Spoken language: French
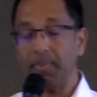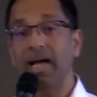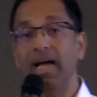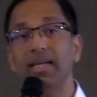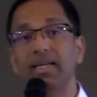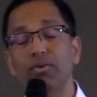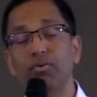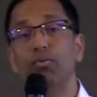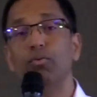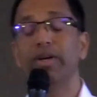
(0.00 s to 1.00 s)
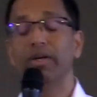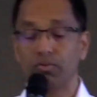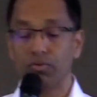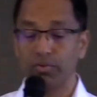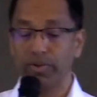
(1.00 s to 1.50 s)
Hein? Qui nous trouvait
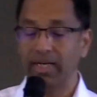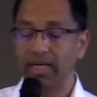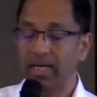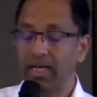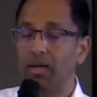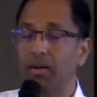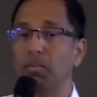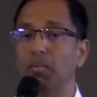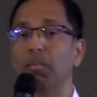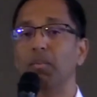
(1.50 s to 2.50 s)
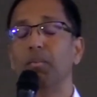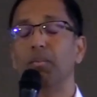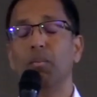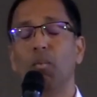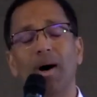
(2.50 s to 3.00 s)
aujourd'hui,
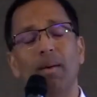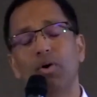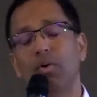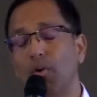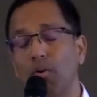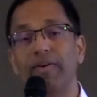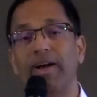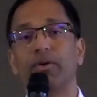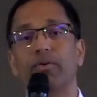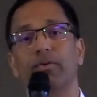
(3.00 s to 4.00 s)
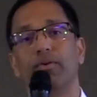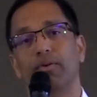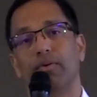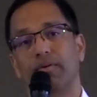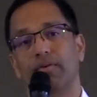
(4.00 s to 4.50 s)
moi, me convaincu,
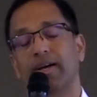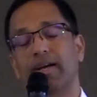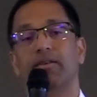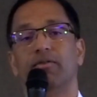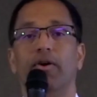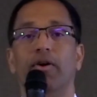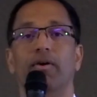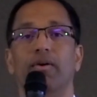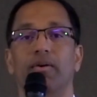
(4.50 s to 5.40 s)
frères et sœurs,